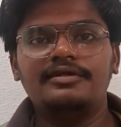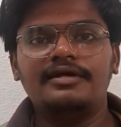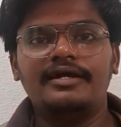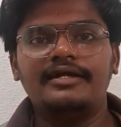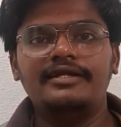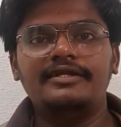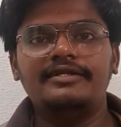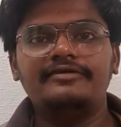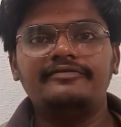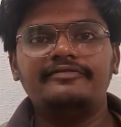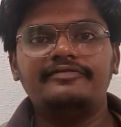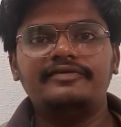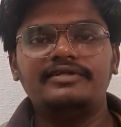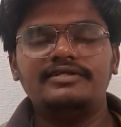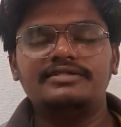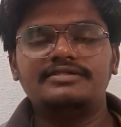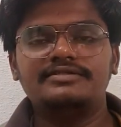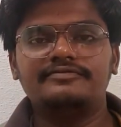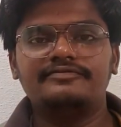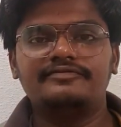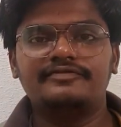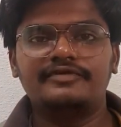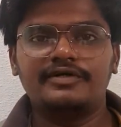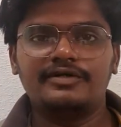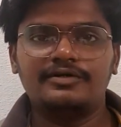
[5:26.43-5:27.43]
நான் ஐடி ஃபீல்டு
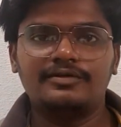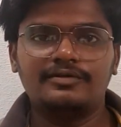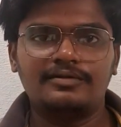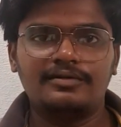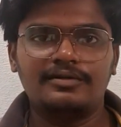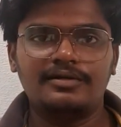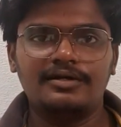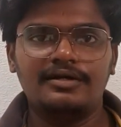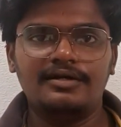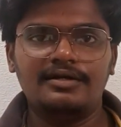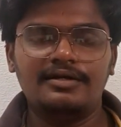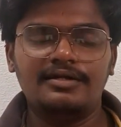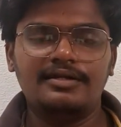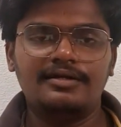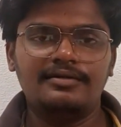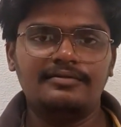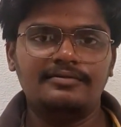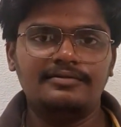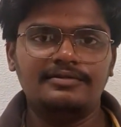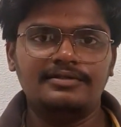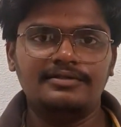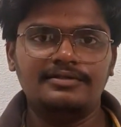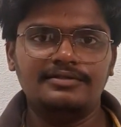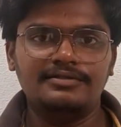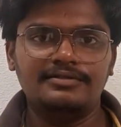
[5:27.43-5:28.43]
ஷிஃப்ட் ஆனவனுக்காக நான்
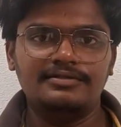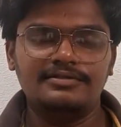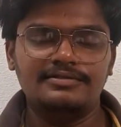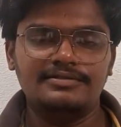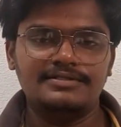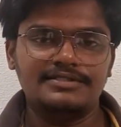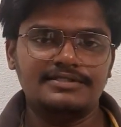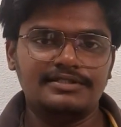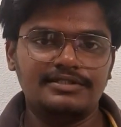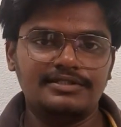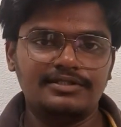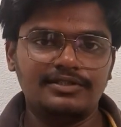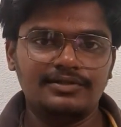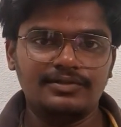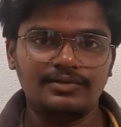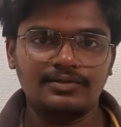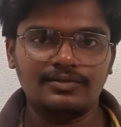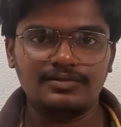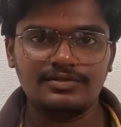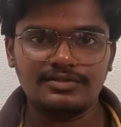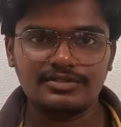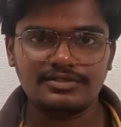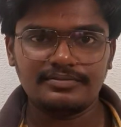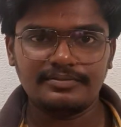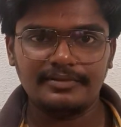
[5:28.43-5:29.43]
வந்து சின்னதாக ஒரு
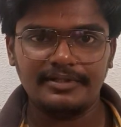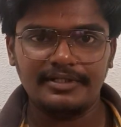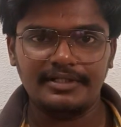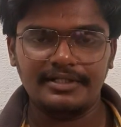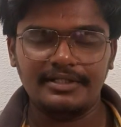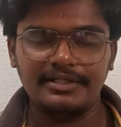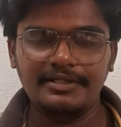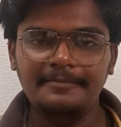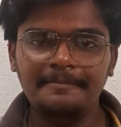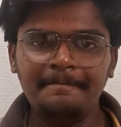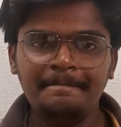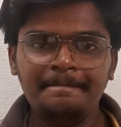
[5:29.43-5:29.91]
கோர்ஸ் பண்ணிட்டு